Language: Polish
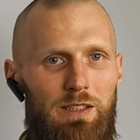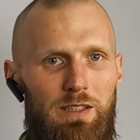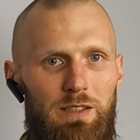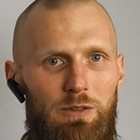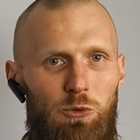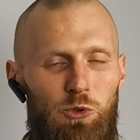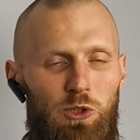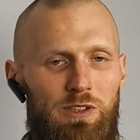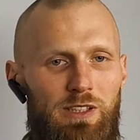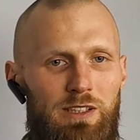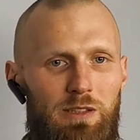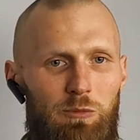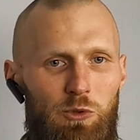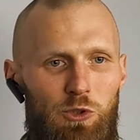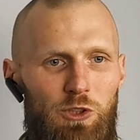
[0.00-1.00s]
kiedy
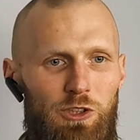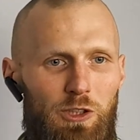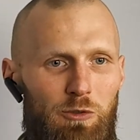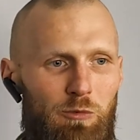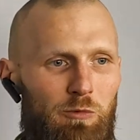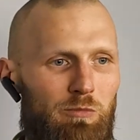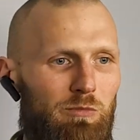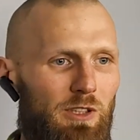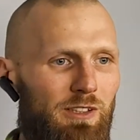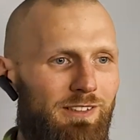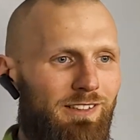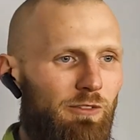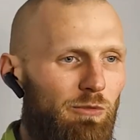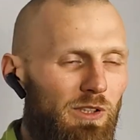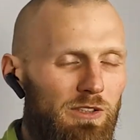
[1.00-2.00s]
urządzenie musi się
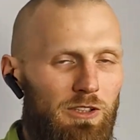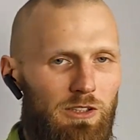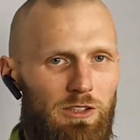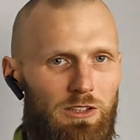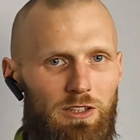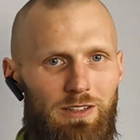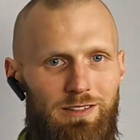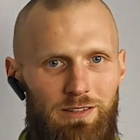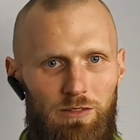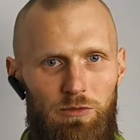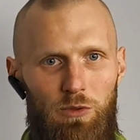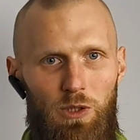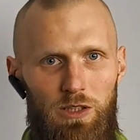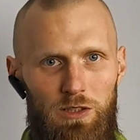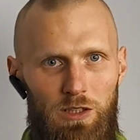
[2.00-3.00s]
często włączać, często
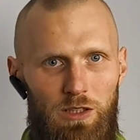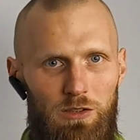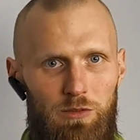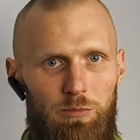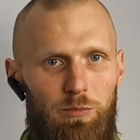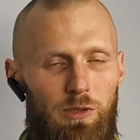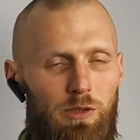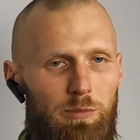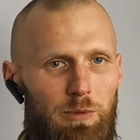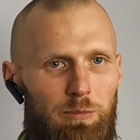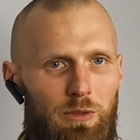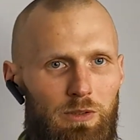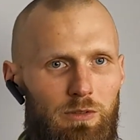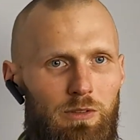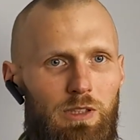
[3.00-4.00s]
wyłączać, bo po
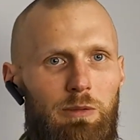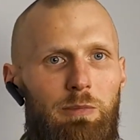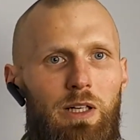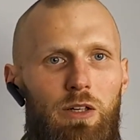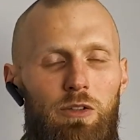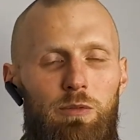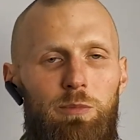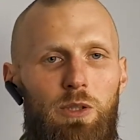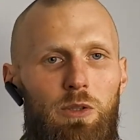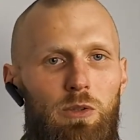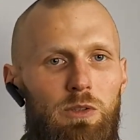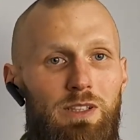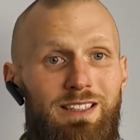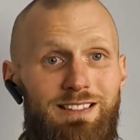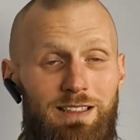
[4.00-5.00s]
prostu nie ma
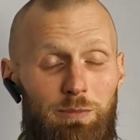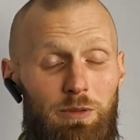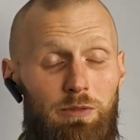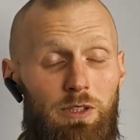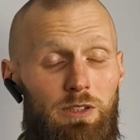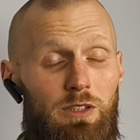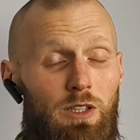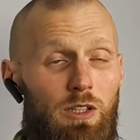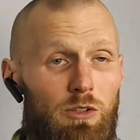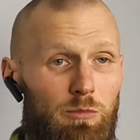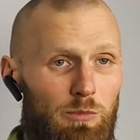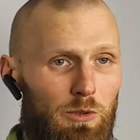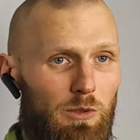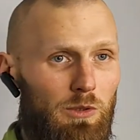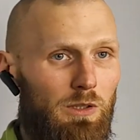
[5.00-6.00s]
odbioru, nie jest zapewniony
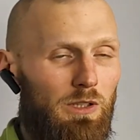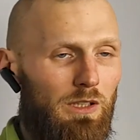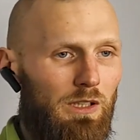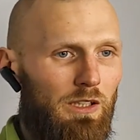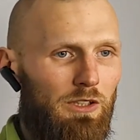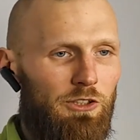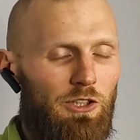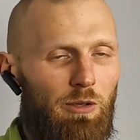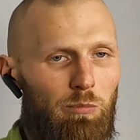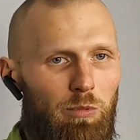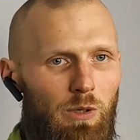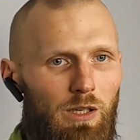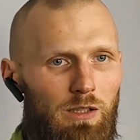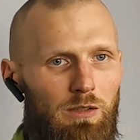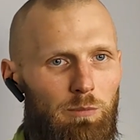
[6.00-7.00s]
odbiór
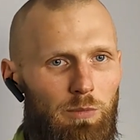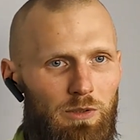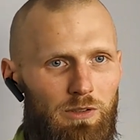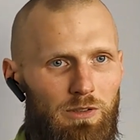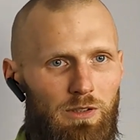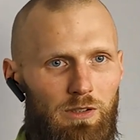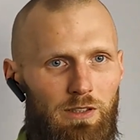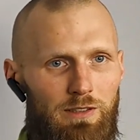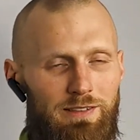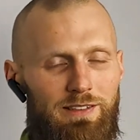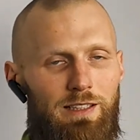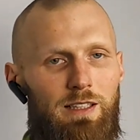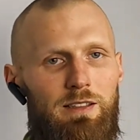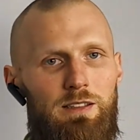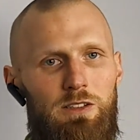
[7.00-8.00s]
ciepła po stronie
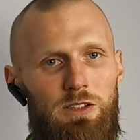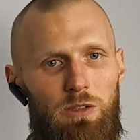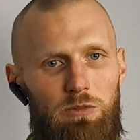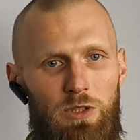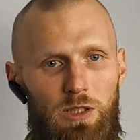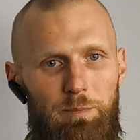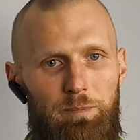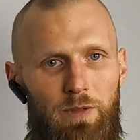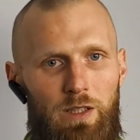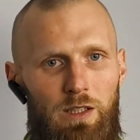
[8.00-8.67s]
instalacji grzewczej.